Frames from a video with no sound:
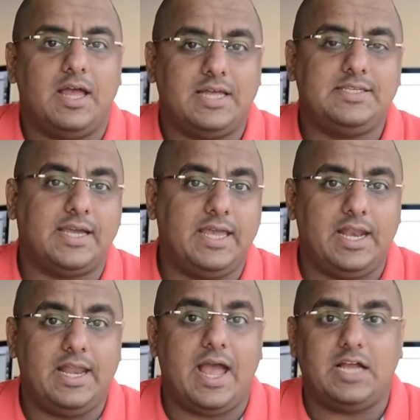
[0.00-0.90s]
التغيير
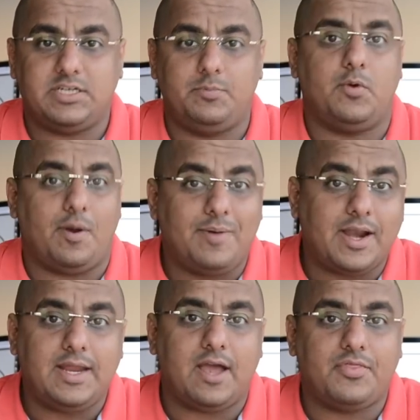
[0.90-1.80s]
اللي اعجبني
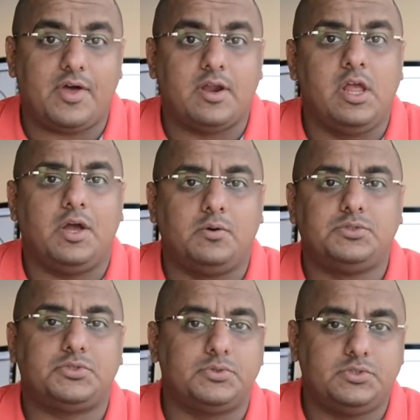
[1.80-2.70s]
وابهرني اكثر هو
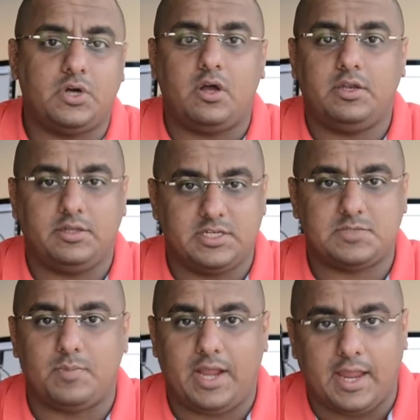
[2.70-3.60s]
ترو تون
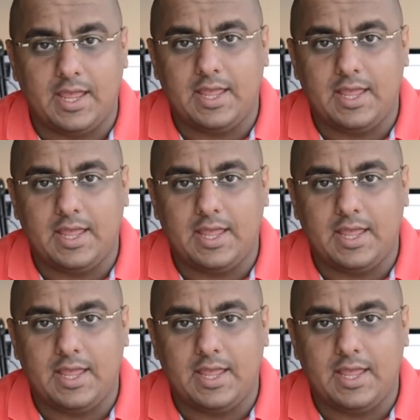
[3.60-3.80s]
ديسبلاي